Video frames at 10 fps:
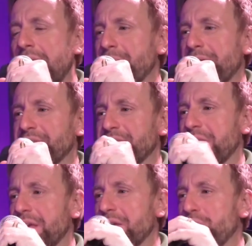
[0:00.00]

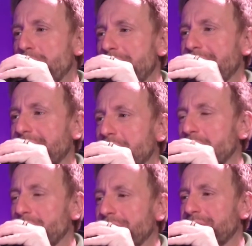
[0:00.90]
Arbeitskollegin
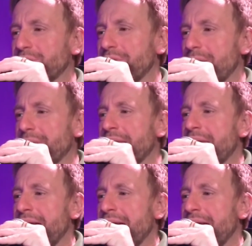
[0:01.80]
Luisa zusammen